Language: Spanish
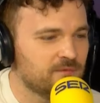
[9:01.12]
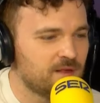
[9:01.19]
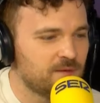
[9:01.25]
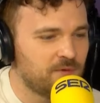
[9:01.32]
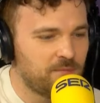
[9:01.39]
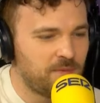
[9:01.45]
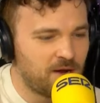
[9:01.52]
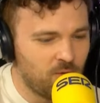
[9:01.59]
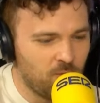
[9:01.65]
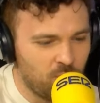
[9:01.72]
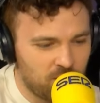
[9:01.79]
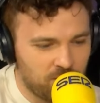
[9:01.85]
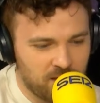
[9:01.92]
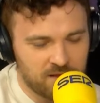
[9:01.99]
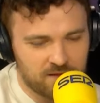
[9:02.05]
se preparó
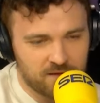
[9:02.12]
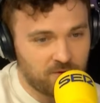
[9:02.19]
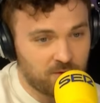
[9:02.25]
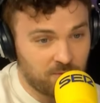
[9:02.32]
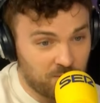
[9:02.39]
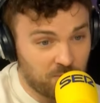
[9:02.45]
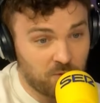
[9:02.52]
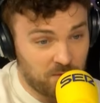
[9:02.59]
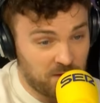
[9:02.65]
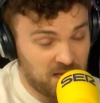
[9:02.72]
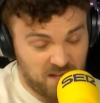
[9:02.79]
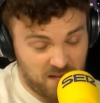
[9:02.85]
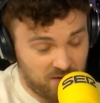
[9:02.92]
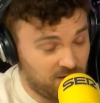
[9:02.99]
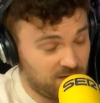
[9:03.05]
muy bien, se formó muy
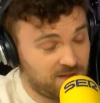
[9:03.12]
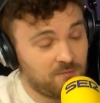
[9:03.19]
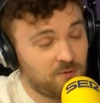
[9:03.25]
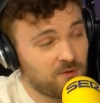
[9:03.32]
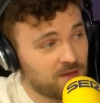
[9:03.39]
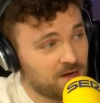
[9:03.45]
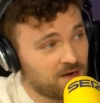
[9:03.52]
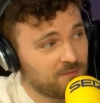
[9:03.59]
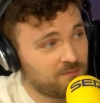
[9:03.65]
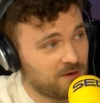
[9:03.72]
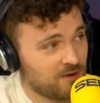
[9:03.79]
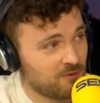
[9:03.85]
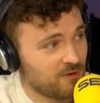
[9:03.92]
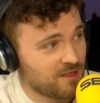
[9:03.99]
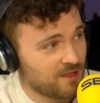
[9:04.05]
bien y creo que está muy bien en la
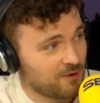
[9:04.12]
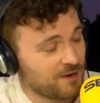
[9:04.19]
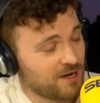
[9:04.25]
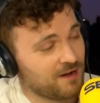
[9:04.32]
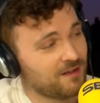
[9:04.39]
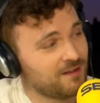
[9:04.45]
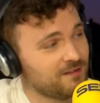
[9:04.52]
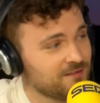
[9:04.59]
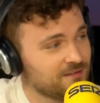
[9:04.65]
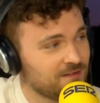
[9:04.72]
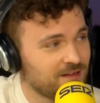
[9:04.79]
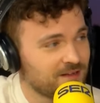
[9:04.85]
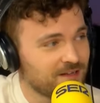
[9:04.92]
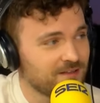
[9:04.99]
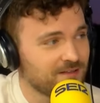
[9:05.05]
película, ya lo verá
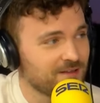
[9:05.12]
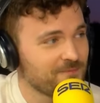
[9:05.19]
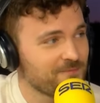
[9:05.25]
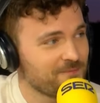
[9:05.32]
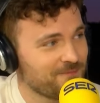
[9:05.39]
la gente.